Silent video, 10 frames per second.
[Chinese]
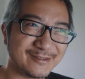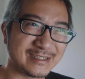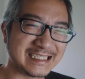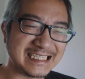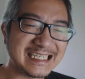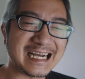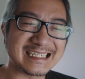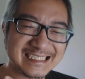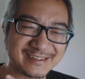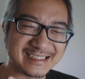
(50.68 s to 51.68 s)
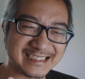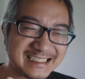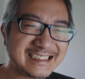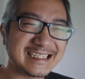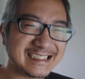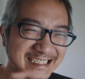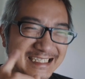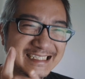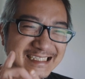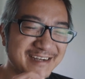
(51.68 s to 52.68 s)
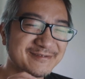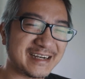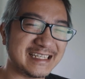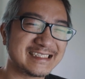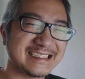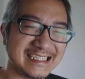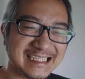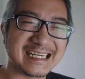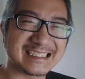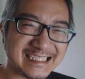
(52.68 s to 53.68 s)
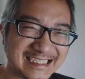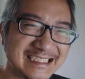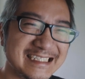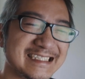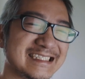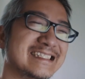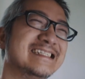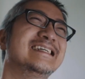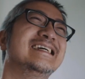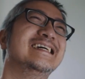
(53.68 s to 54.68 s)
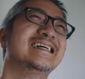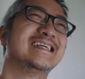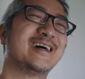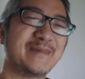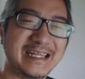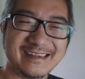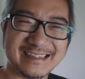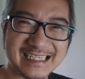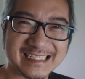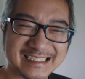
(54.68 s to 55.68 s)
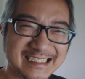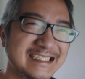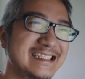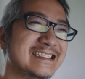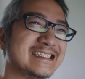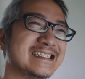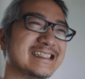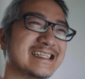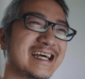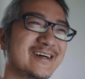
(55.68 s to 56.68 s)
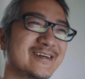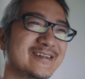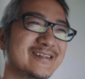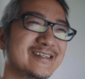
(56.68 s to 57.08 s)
我的尼康，我人生第一个单反是尼康 D 七十，然后卖掉尼康的 D 七十，然后。